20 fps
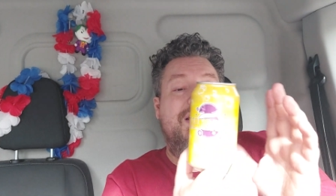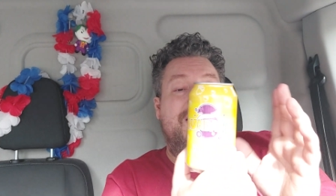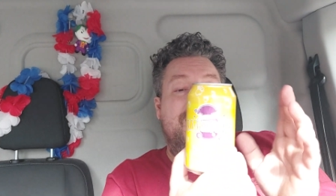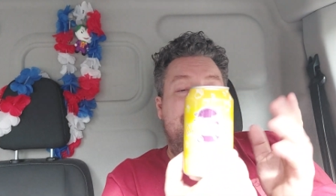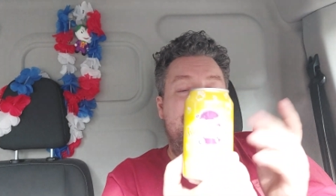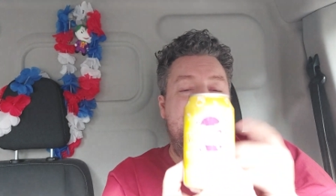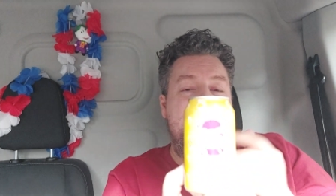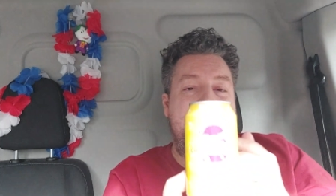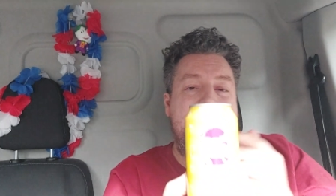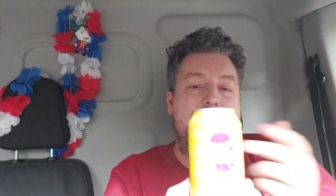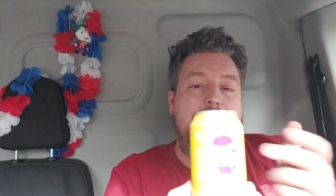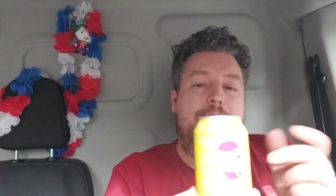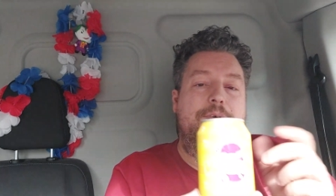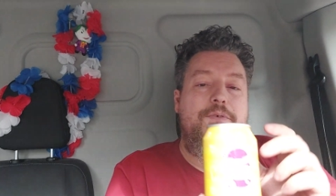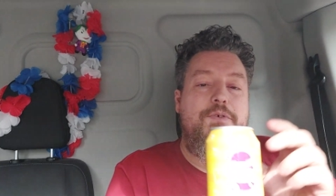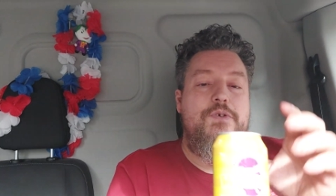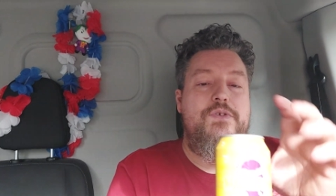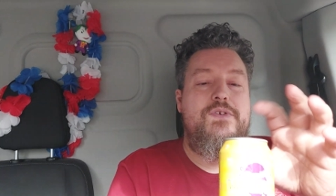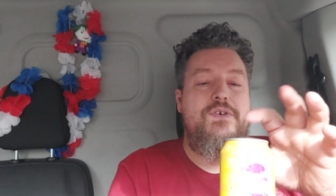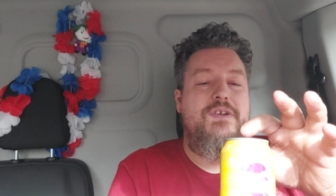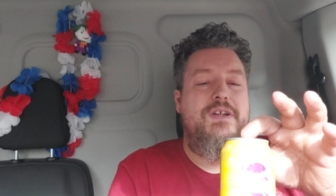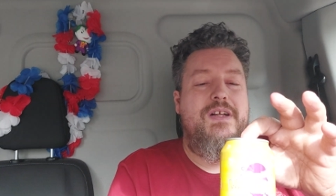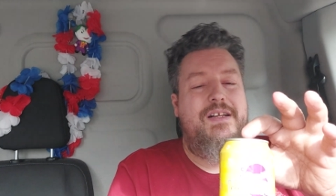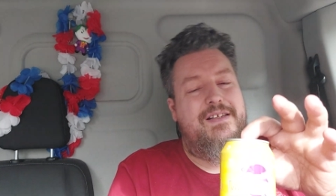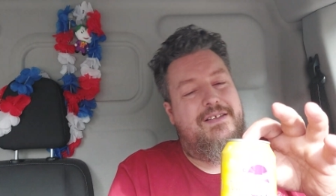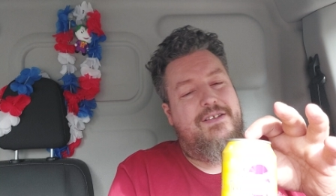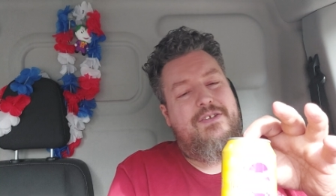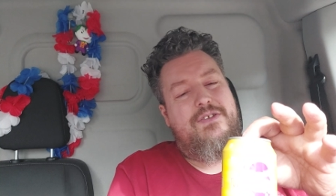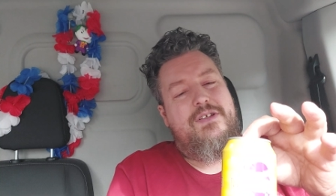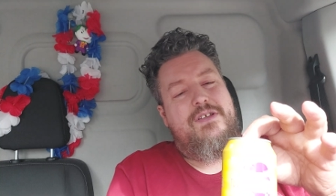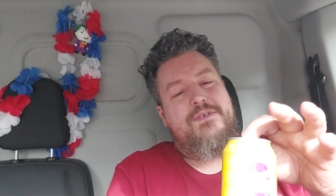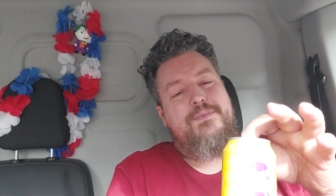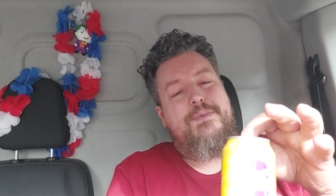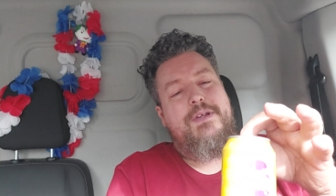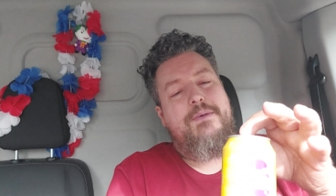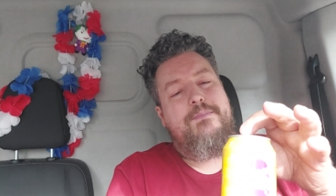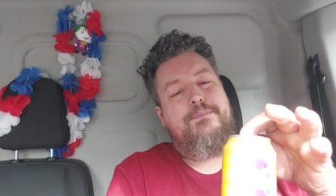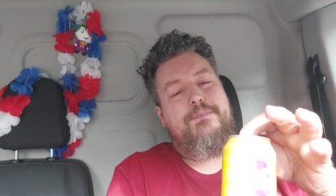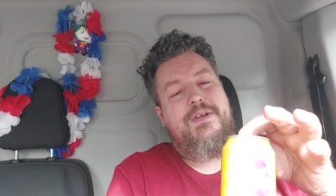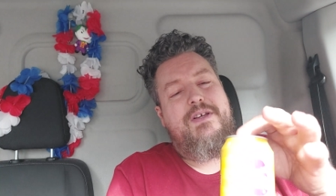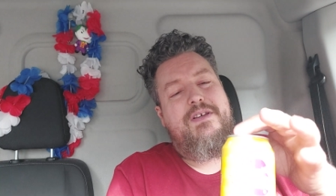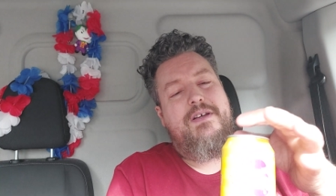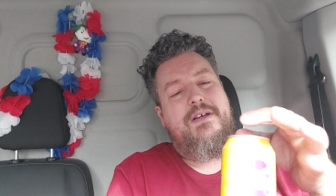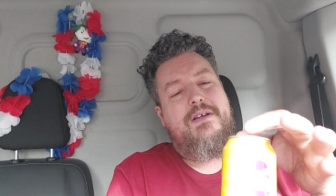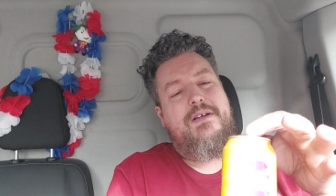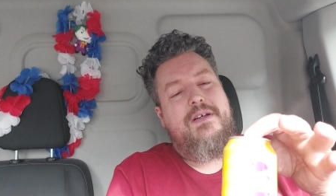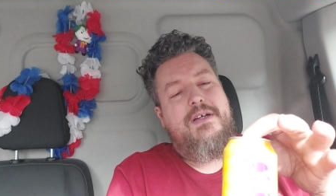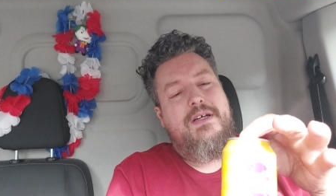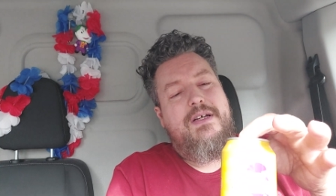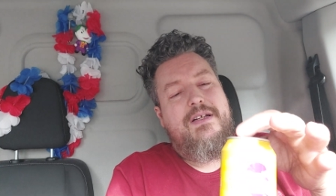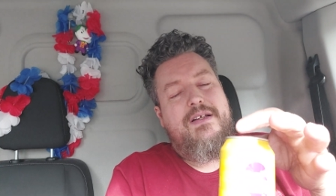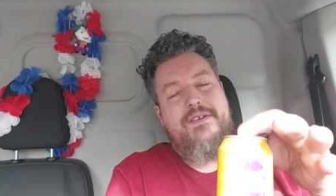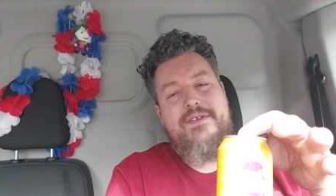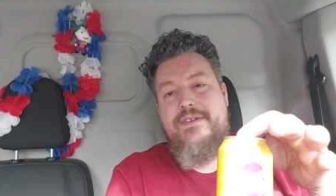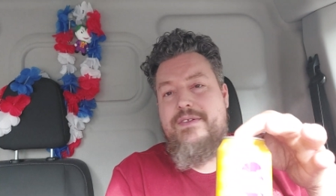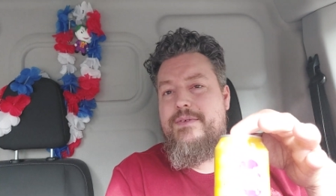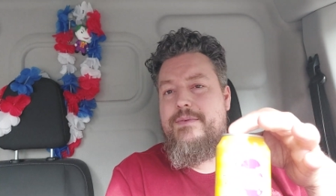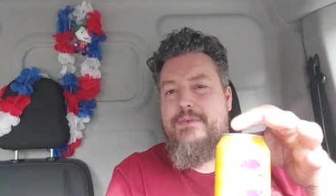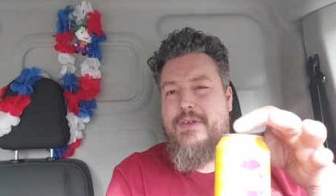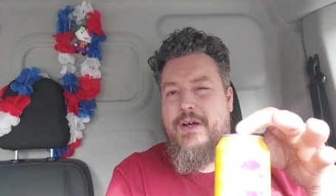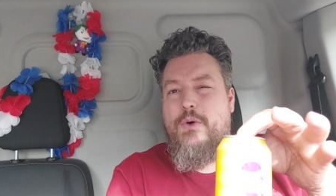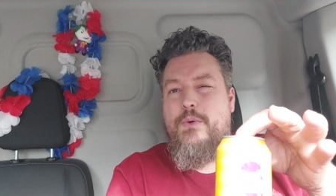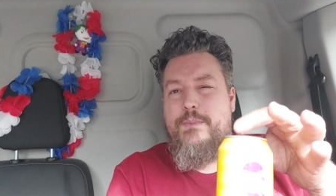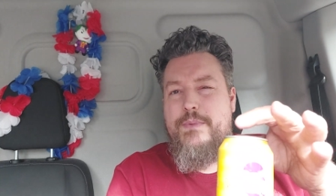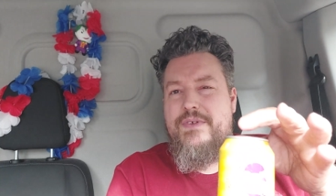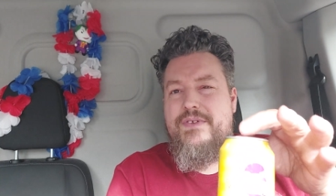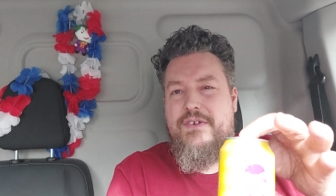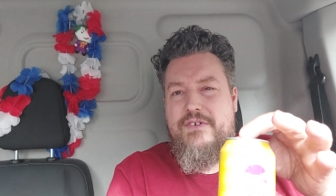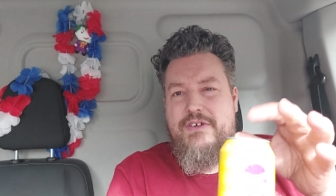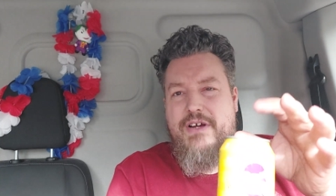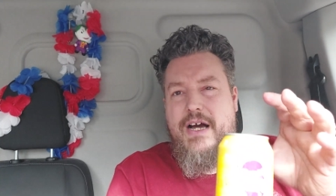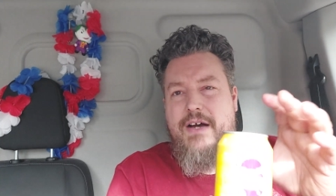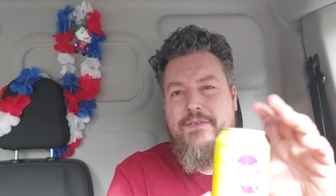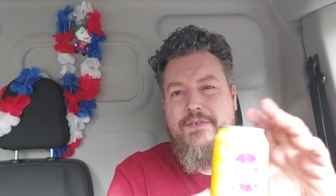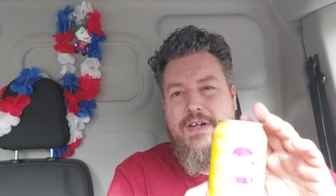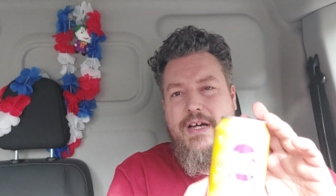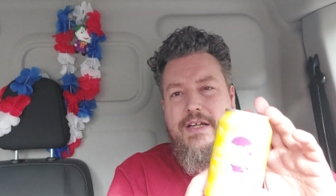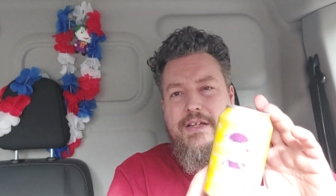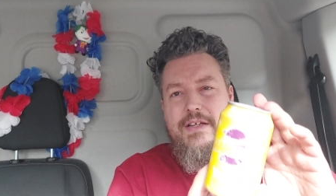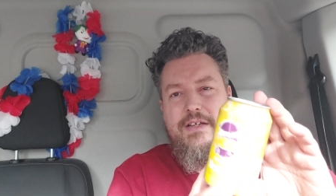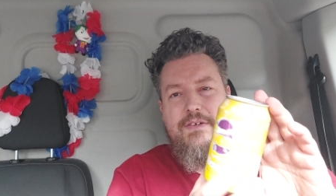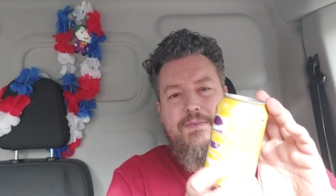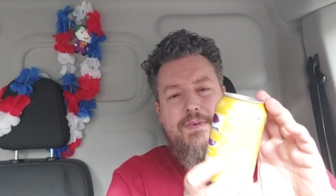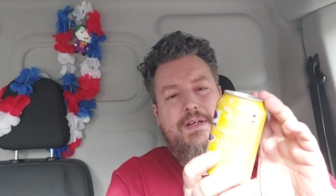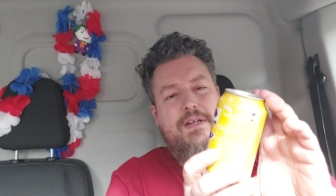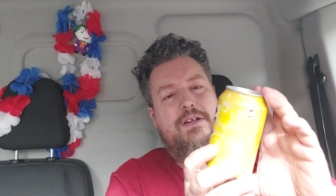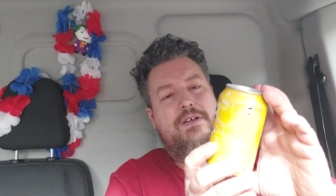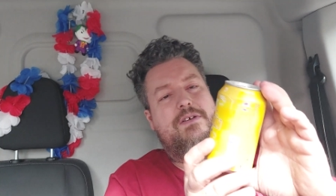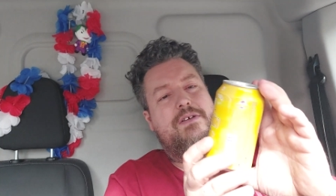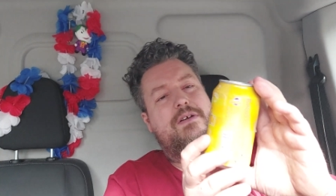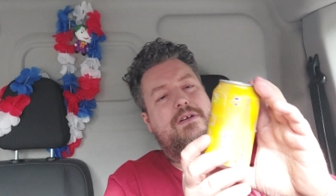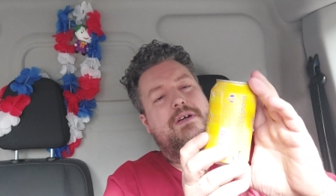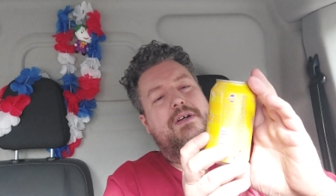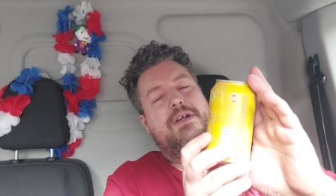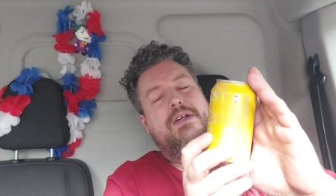Es ist aber funktional, das mit dem Becher, das ist auch ein bisschen scharfkantig, finde ich.